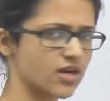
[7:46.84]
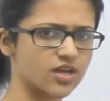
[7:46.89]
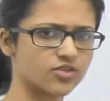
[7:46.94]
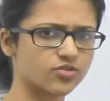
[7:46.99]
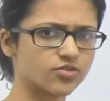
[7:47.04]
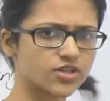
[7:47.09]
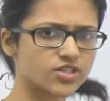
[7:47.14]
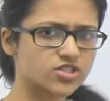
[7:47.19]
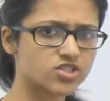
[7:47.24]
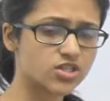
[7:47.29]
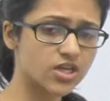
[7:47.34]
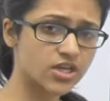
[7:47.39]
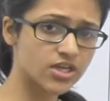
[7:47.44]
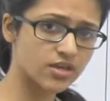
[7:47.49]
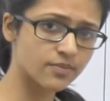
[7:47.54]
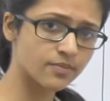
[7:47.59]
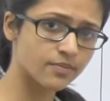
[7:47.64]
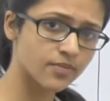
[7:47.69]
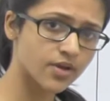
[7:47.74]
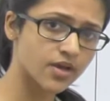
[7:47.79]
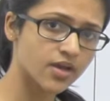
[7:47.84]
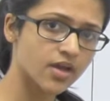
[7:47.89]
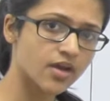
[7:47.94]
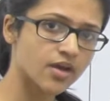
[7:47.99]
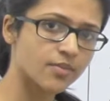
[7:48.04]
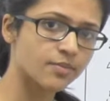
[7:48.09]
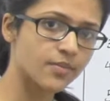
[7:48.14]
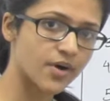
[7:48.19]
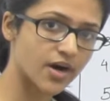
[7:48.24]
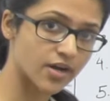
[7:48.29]
याद होना चाहिए ये
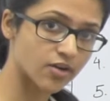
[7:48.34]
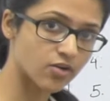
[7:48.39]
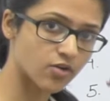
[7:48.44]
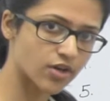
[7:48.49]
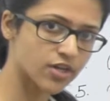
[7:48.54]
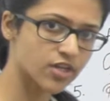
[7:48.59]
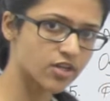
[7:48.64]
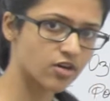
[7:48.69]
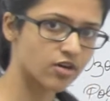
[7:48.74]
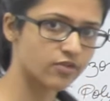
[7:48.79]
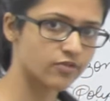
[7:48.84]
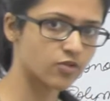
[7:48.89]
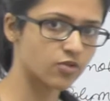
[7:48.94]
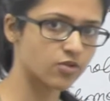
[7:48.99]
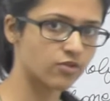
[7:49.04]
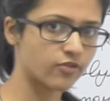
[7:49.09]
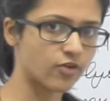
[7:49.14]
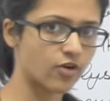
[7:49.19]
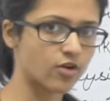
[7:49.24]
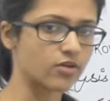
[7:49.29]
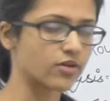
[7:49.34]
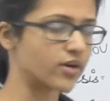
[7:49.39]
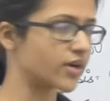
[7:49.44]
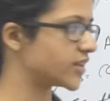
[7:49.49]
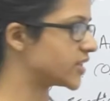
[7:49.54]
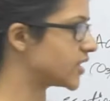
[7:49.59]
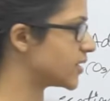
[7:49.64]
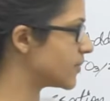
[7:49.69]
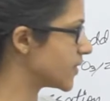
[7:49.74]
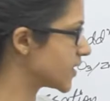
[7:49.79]
ऑफ रूल फॉलो करती है